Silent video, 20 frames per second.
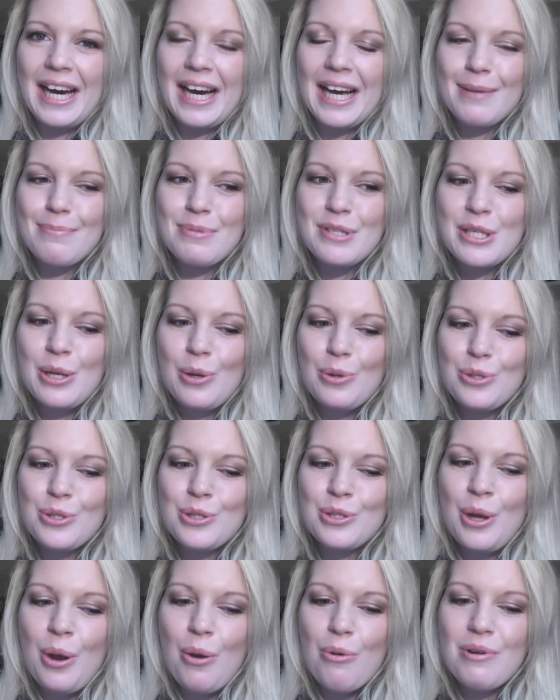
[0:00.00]
I'm so
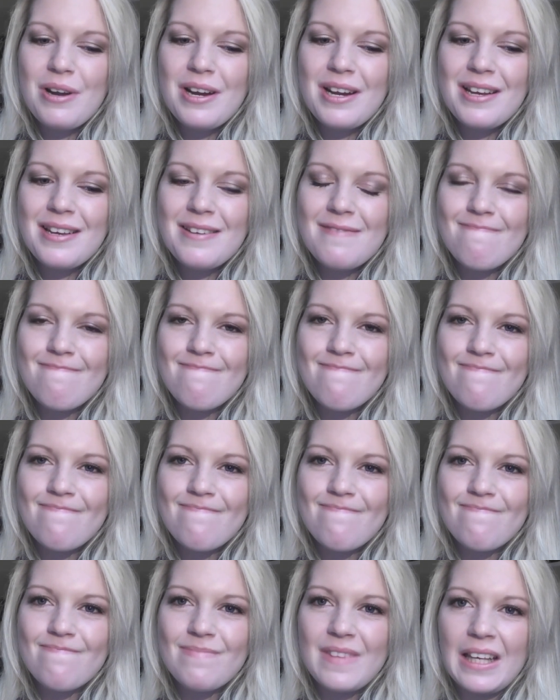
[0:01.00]
sorry.
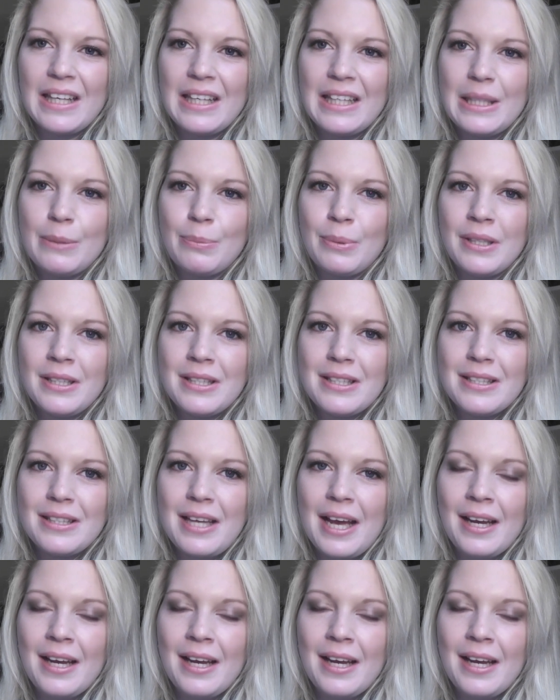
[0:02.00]
Ich bin